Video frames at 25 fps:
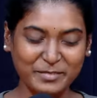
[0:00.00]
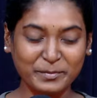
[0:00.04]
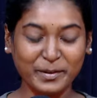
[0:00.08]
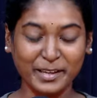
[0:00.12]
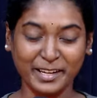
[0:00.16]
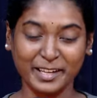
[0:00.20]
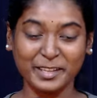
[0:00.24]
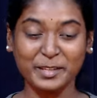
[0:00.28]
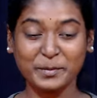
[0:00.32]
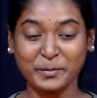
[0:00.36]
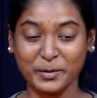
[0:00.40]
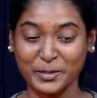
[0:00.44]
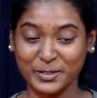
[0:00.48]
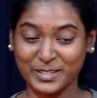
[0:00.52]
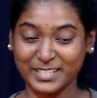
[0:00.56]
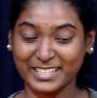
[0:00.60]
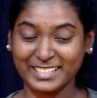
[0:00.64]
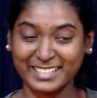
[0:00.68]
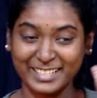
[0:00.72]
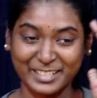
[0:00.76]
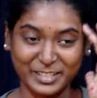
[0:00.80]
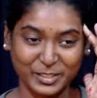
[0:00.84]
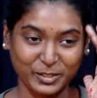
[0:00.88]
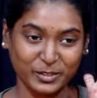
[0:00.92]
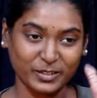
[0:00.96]
மறந்து போச்சு
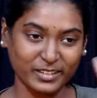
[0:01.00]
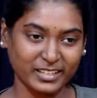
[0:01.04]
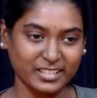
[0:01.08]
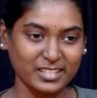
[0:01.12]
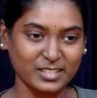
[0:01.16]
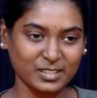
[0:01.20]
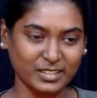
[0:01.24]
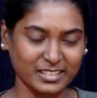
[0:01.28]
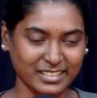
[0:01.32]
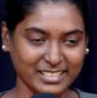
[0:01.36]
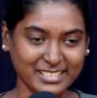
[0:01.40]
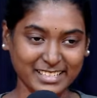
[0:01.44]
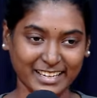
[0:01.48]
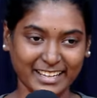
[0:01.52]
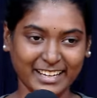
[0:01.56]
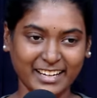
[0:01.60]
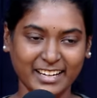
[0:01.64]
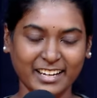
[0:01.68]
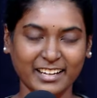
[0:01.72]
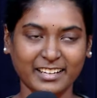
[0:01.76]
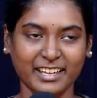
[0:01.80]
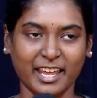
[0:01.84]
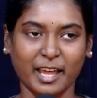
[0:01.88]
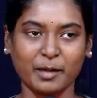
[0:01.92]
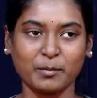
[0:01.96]
என்ன ஸ்டோரின்னு சொல்லிட்டு
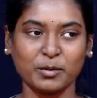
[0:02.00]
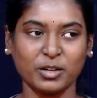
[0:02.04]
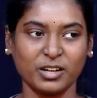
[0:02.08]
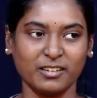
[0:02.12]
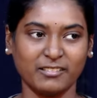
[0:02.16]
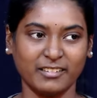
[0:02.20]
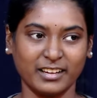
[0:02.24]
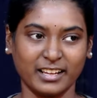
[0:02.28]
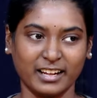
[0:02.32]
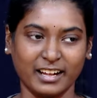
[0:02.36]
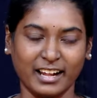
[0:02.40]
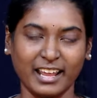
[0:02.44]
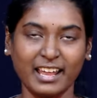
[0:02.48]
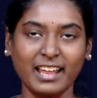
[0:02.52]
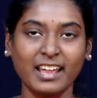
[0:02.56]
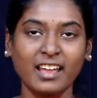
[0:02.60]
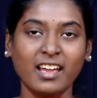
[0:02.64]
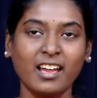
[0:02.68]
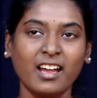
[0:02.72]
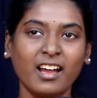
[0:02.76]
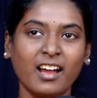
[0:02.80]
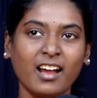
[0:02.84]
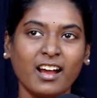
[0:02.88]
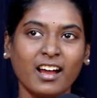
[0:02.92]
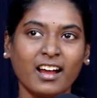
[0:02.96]
சடனாக ஞாபகம் வரலை
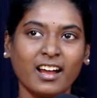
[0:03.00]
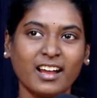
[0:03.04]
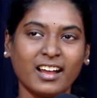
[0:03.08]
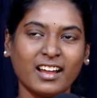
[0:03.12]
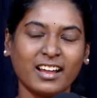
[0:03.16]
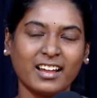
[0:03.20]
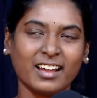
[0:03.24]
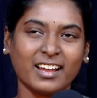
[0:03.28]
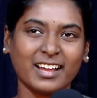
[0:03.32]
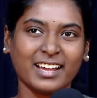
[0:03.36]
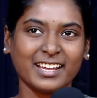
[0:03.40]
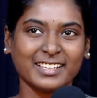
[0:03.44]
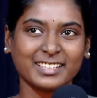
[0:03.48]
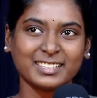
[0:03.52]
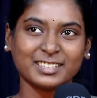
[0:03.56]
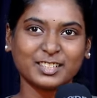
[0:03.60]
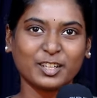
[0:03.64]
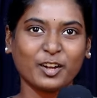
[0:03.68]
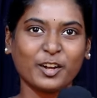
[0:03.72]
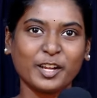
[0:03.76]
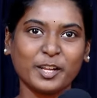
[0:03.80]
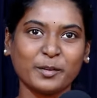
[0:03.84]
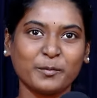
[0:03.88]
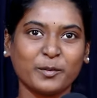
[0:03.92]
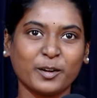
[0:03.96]
அந்த
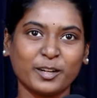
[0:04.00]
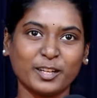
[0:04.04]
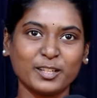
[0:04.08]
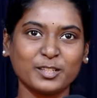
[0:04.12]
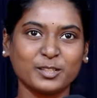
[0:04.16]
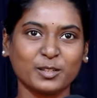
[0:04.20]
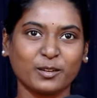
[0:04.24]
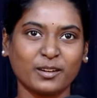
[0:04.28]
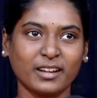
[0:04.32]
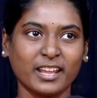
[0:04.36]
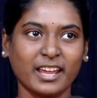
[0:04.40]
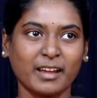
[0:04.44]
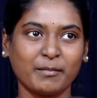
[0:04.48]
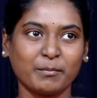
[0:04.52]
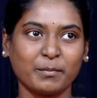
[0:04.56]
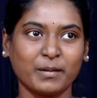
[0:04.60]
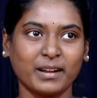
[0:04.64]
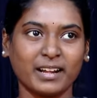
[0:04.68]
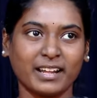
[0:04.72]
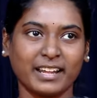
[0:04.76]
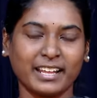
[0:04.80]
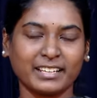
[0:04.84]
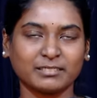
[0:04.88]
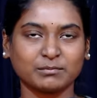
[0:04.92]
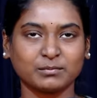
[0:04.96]
ஸ்டோரி மட்டும் சொன்னேன்
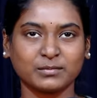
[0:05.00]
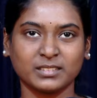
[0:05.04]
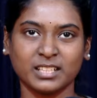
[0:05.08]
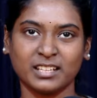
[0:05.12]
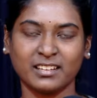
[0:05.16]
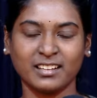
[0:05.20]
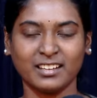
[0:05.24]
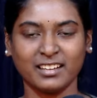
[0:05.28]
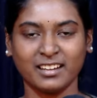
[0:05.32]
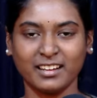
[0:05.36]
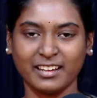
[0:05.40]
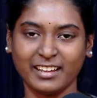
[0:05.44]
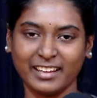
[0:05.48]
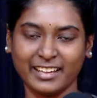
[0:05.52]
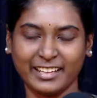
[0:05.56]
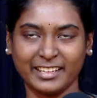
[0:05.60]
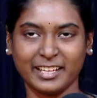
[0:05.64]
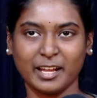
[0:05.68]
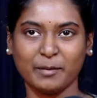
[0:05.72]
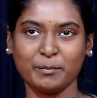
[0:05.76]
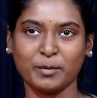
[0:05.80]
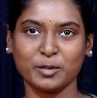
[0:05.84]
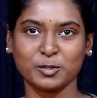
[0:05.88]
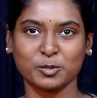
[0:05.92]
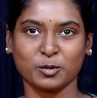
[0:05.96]
அப்பாட்ட
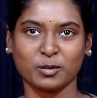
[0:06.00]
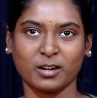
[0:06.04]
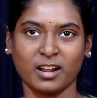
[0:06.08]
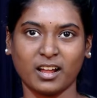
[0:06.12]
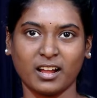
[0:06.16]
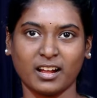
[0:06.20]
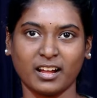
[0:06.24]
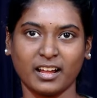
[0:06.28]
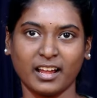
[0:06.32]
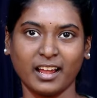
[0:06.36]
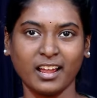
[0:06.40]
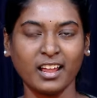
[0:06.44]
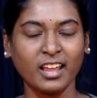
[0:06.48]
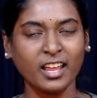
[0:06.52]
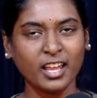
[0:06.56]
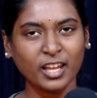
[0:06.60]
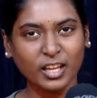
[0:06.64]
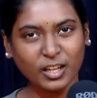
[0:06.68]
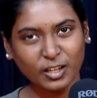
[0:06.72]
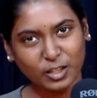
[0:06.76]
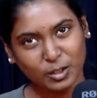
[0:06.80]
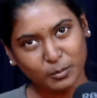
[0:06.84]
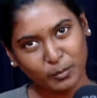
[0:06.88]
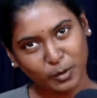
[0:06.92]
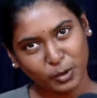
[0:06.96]
இதான்ப்பா சொன்னாங்க
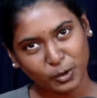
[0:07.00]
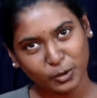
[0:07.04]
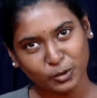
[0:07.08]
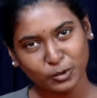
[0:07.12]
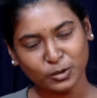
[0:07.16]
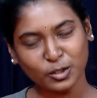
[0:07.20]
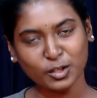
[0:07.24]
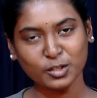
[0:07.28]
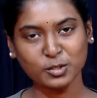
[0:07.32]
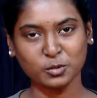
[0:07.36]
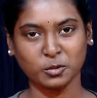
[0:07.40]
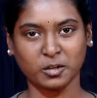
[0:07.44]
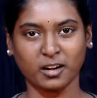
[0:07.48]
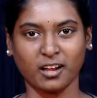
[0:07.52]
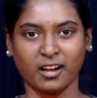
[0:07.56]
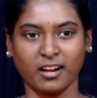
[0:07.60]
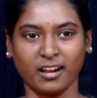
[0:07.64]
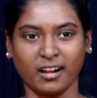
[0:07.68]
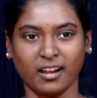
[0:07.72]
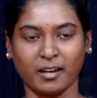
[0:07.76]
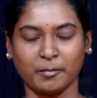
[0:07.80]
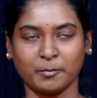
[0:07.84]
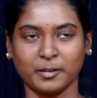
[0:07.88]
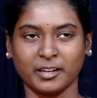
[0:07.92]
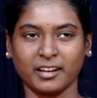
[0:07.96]
இது மட்டும்தான்
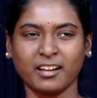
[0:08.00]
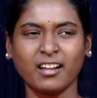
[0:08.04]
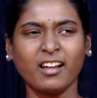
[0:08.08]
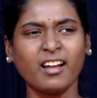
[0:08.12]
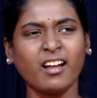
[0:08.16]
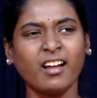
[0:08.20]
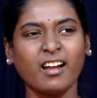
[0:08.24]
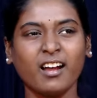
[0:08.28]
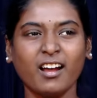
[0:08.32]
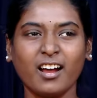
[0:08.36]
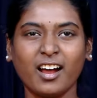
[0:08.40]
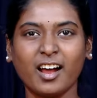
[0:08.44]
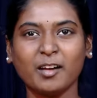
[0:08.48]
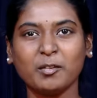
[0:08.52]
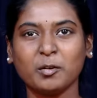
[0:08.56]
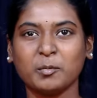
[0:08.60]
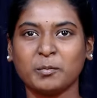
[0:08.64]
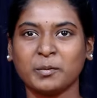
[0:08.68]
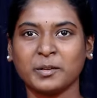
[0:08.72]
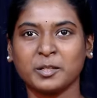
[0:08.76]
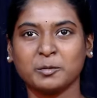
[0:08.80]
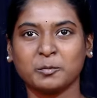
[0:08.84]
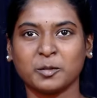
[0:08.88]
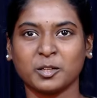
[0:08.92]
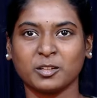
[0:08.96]
சொன்னாங்களா அப்படின்னு ஆ
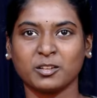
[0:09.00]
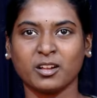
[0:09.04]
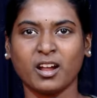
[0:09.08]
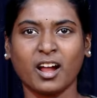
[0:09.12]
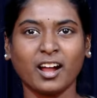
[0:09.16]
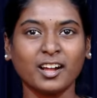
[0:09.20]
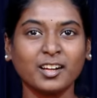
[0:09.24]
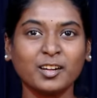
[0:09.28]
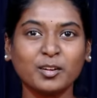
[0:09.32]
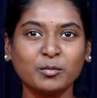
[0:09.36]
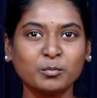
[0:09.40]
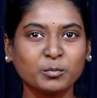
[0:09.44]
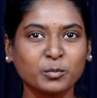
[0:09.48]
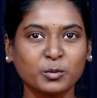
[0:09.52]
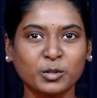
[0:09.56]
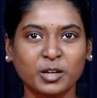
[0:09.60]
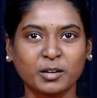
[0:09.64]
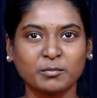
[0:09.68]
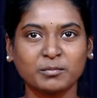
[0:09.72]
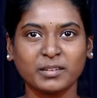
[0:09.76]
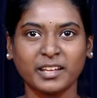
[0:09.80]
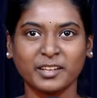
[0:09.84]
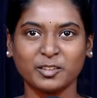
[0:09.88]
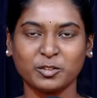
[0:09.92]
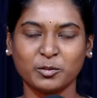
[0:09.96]
அப்போ இது மட்டும்தான்
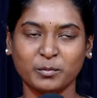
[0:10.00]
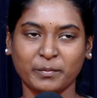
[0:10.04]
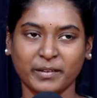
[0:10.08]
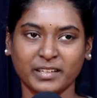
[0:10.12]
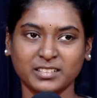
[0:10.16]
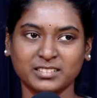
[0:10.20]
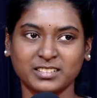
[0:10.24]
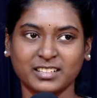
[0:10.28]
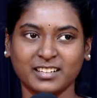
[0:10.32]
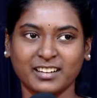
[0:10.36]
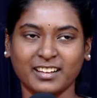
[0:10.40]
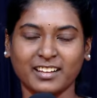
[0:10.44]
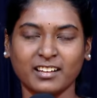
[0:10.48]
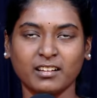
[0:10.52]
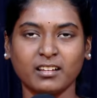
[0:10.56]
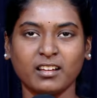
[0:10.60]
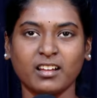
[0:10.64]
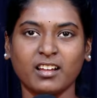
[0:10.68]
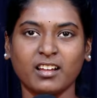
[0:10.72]
அகம்புறம்லாம் எதுவும் பேசலை